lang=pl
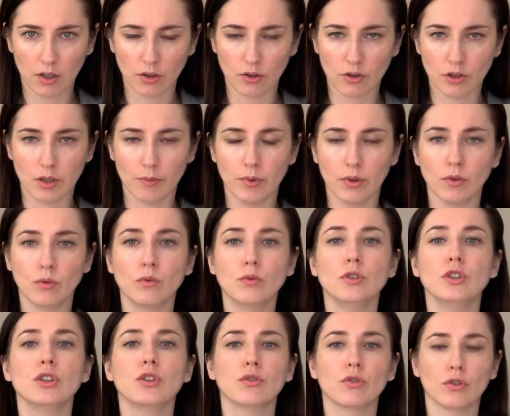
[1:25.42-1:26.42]
żeby
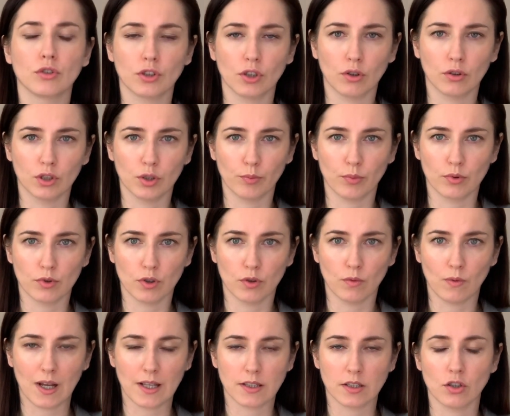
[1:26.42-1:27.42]
uniknąć tego typu
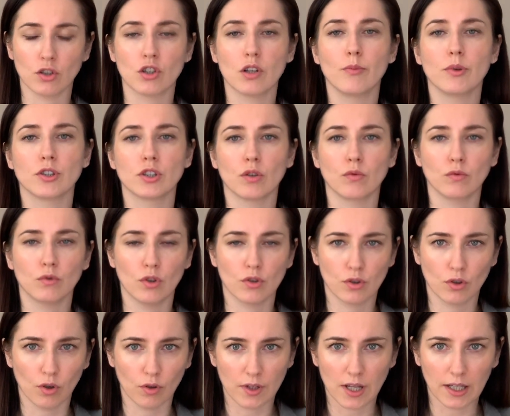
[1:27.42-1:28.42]
sytuacji, żeby się
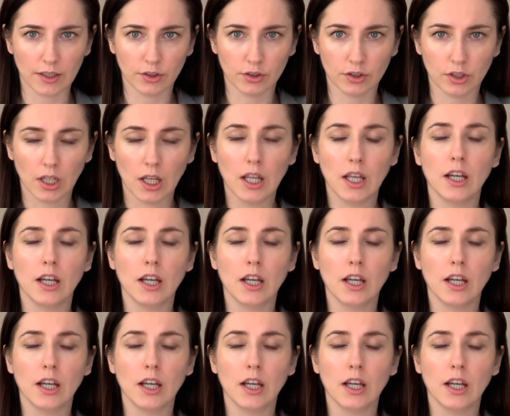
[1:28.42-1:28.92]
udoskonalić.